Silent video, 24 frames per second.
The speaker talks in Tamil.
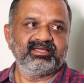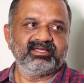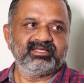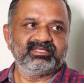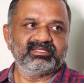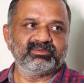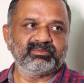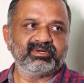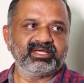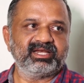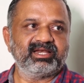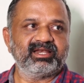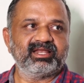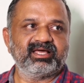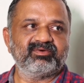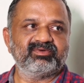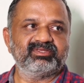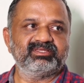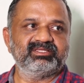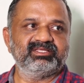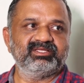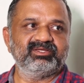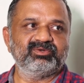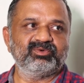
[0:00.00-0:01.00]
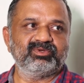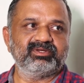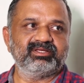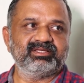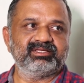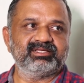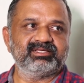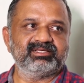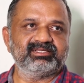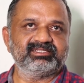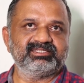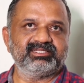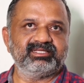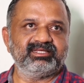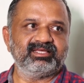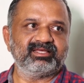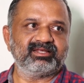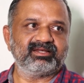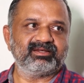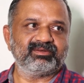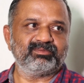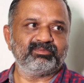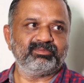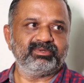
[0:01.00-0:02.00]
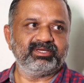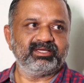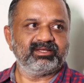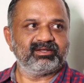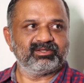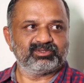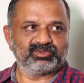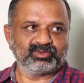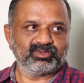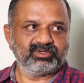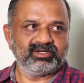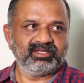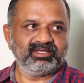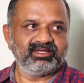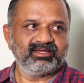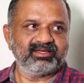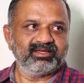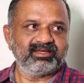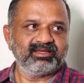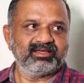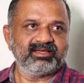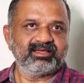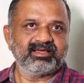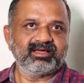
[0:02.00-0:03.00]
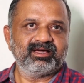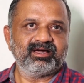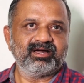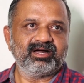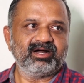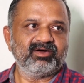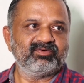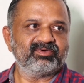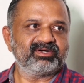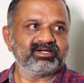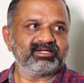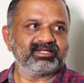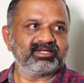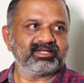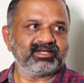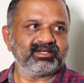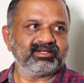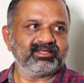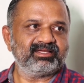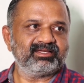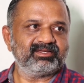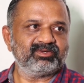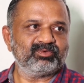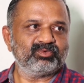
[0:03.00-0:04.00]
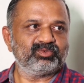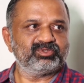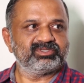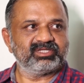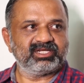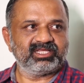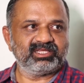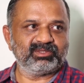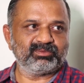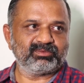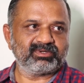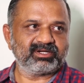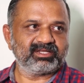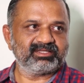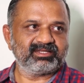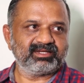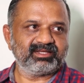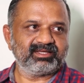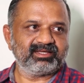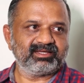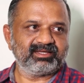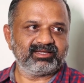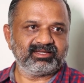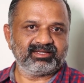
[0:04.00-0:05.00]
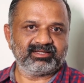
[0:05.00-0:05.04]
இந்த மாதிரி நான் வந்து ஒரு சீனியர் பேர் சொல்லி அவர்கிட்ட நான் உச்சநீதிமன்றத்தில்